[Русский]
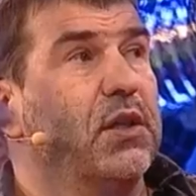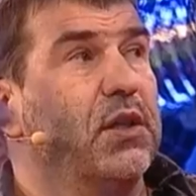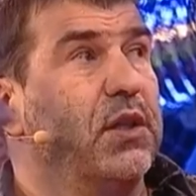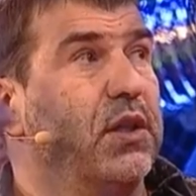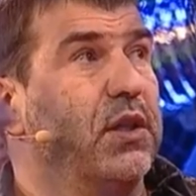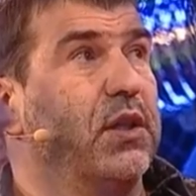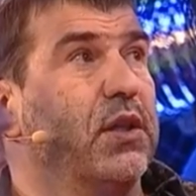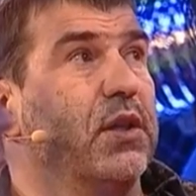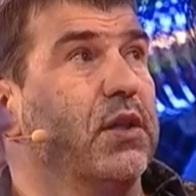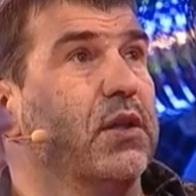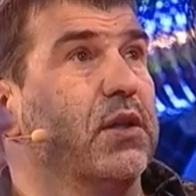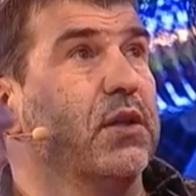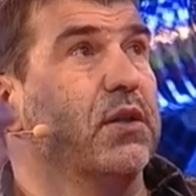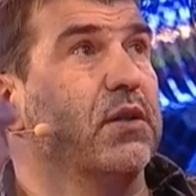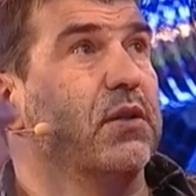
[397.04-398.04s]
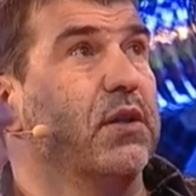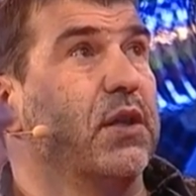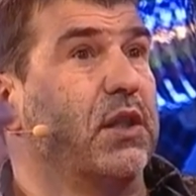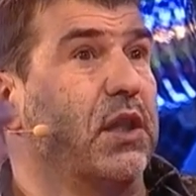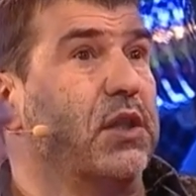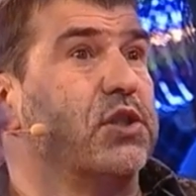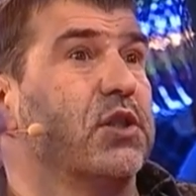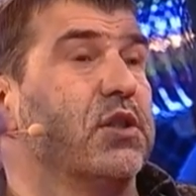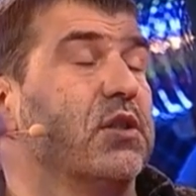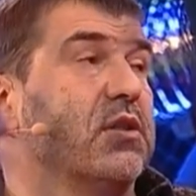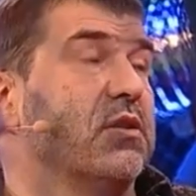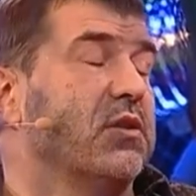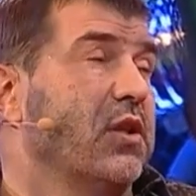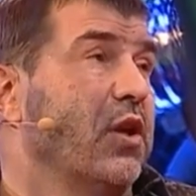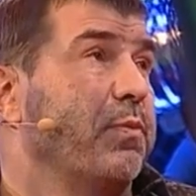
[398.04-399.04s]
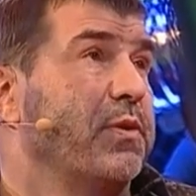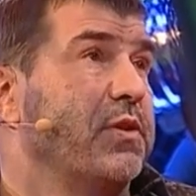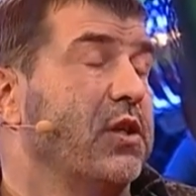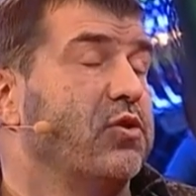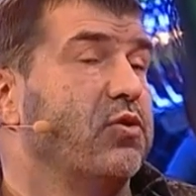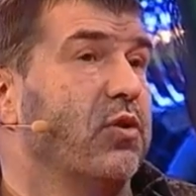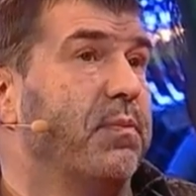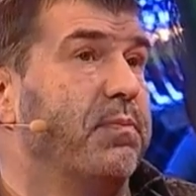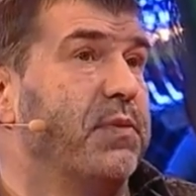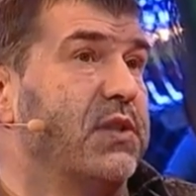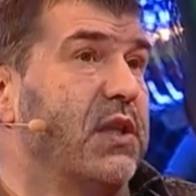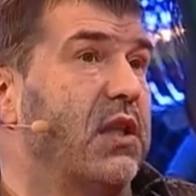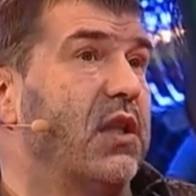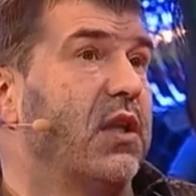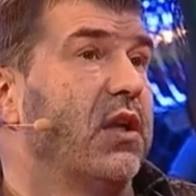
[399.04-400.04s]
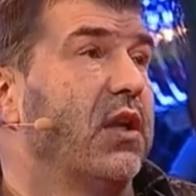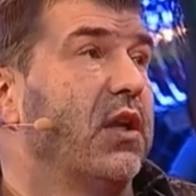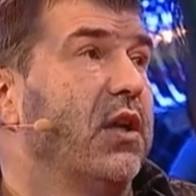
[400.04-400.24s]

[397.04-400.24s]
и э, я также знаю про себя, что я писатель,